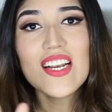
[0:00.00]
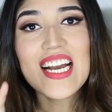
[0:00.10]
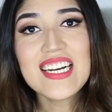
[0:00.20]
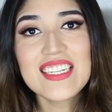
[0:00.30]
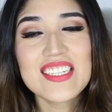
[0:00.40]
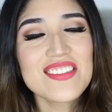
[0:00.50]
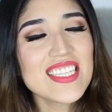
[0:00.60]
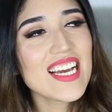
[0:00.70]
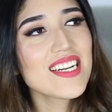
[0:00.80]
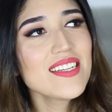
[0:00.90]
Hola, ¿cómo
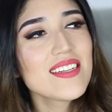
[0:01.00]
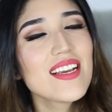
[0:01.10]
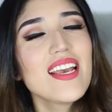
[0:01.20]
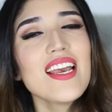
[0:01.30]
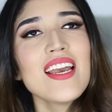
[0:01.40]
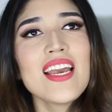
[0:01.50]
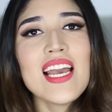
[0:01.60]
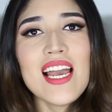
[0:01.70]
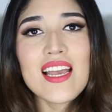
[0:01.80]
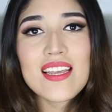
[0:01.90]
están?
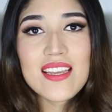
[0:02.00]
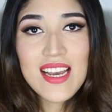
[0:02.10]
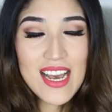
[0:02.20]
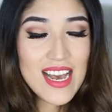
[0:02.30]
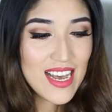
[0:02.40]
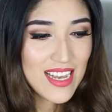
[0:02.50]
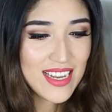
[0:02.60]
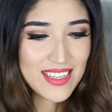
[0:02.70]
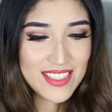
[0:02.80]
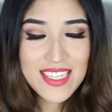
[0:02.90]

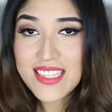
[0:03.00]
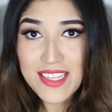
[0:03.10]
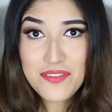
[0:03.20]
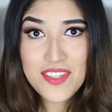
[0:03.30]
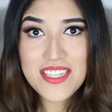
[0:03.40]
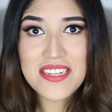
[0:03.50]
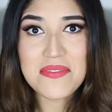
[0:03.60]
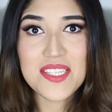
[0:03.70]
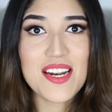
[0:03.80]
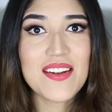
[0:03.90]
Ah, y es tan difícil
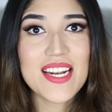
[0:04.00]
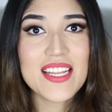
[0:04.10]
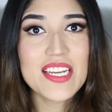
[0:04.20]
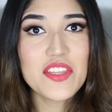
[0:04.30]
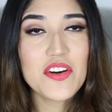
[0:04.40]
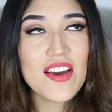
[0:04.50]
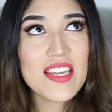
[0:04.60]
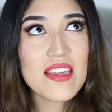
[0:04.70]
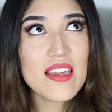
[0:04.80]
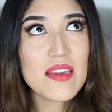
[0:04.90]
empezar a hablar de esto
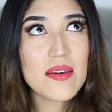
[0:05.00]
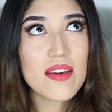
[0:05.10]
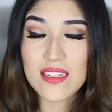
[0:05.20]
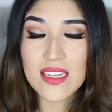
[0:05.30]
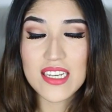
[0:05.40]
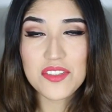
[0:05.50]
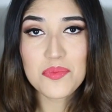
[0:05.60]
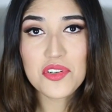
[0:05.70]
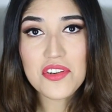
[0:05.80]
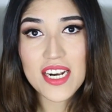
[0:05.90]
y es
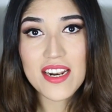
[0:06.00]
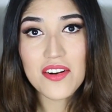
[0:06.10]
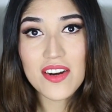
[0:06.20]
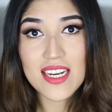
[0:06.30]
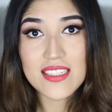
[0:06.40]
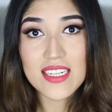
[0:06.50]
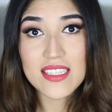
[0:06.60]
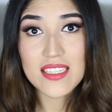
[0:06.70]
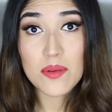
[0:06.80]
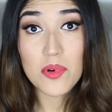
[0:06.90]
un poco raro hacer
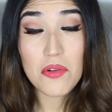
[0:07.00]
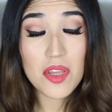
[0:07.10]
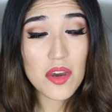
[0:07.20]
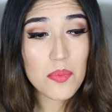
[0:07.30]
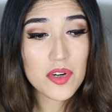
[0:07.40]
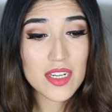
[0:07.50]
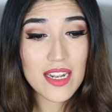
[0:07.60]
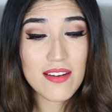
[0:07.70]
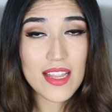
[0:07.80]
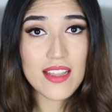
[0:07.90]
este tipo de videos porque
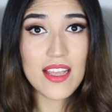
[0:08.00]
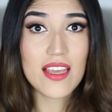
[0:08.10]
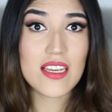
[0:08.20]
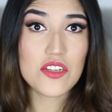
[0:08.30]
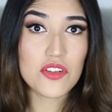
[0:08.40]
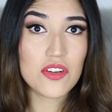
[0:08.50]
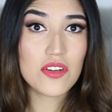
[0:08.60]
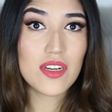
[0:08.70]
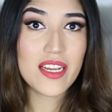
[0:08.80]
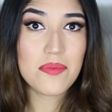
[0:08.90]
la verdad es que
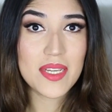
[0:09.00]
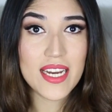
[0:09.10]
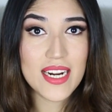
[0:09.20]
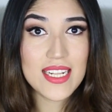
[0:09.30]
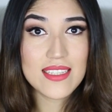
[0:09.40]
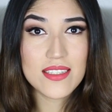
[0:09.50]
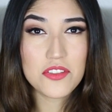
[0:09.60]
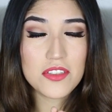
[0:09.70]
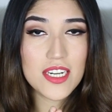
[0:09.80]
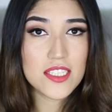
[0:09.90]
yo en mi canal
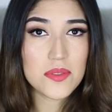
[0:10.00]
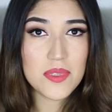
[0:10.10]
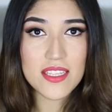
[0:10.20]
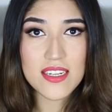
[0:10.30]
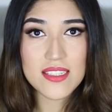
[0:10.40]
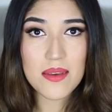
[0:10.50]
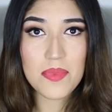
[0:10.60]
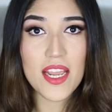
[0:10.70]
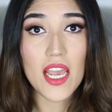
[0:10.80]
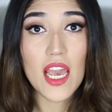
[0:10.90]
trato de transmitir
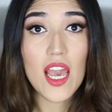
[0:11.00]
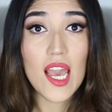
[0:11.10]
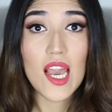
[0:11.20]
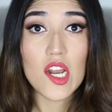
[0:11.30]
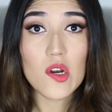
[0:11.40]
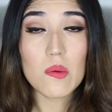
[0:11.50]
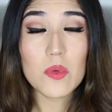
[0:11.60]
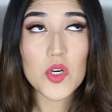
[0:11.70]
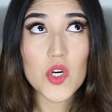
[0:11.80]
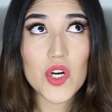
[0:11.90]
siempre
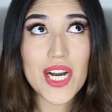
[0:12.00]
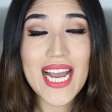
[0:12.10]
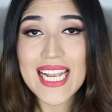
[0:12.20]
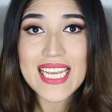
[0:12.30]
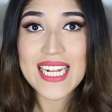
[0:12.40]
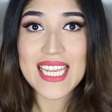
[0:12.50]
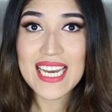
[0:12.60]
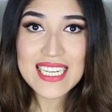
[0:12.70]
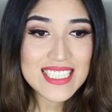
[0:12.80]
como alegría